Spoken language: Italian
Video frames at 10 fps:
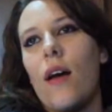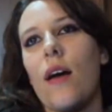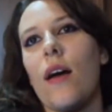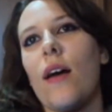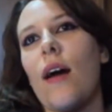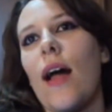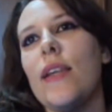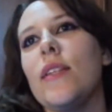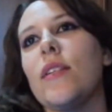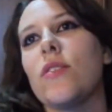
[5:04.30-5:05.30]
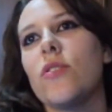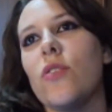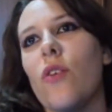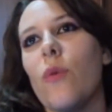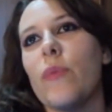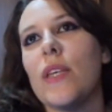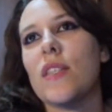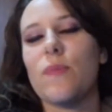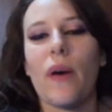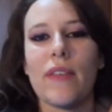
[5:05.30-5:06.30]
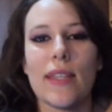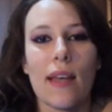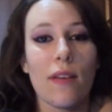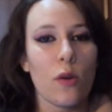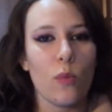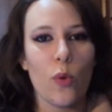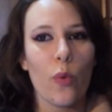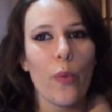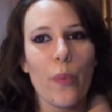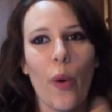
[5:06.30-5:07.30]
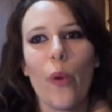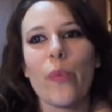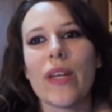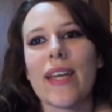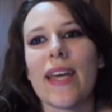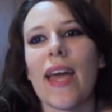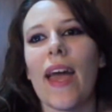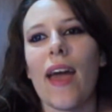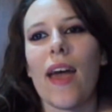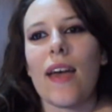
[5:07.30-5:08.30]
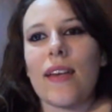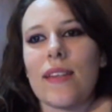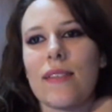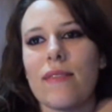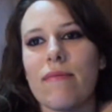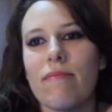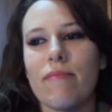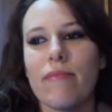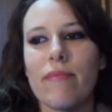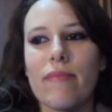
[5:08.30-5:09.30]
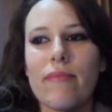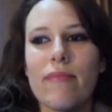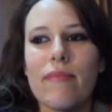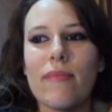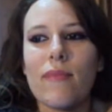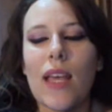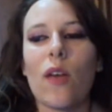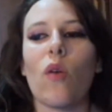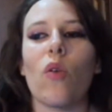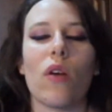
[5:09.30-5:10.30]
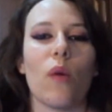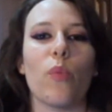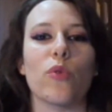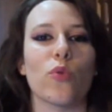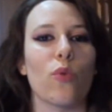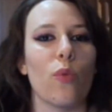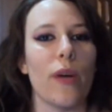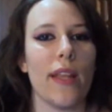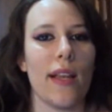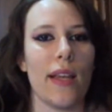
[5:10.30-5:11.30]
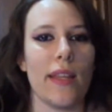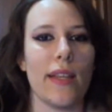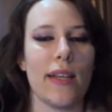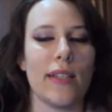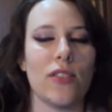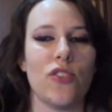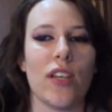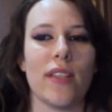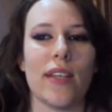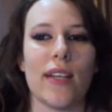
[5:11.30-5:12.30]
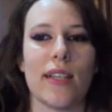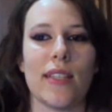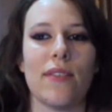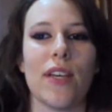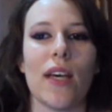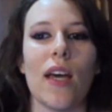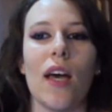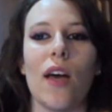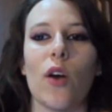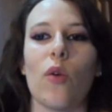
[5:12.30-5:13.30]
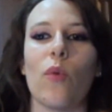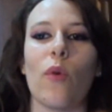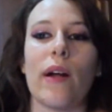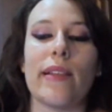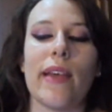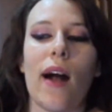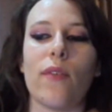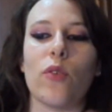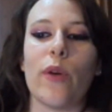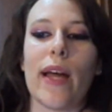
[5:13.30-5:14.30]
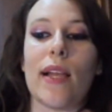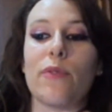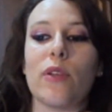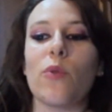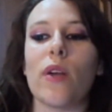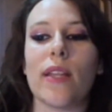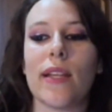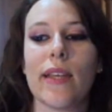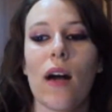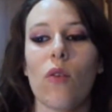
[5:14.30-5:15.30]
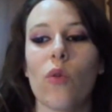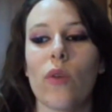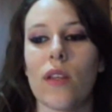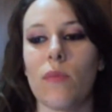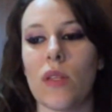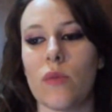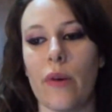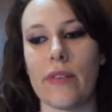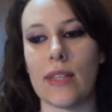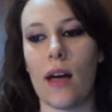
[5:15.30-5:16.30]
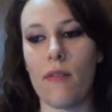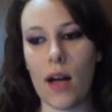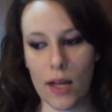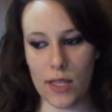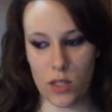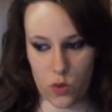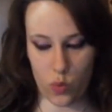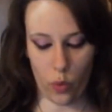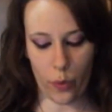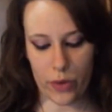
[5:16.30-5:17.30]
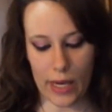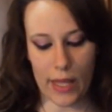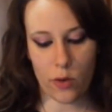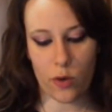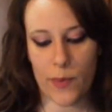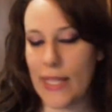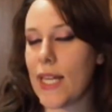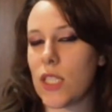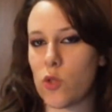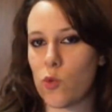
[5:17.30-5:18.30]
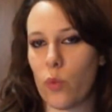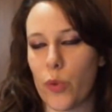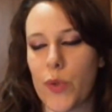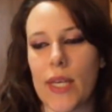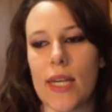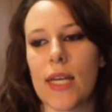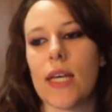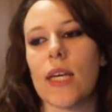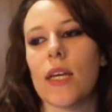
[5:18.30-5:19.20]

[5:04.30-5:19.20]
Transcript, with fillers: eh, all'inizio mi spaventava comunque un po' perché ero ancora un po' succube delle, delle leggende relative comunque al diavolo e alla figura del diavolo, quindi mi spaventava suo, l'enormità del suo potere.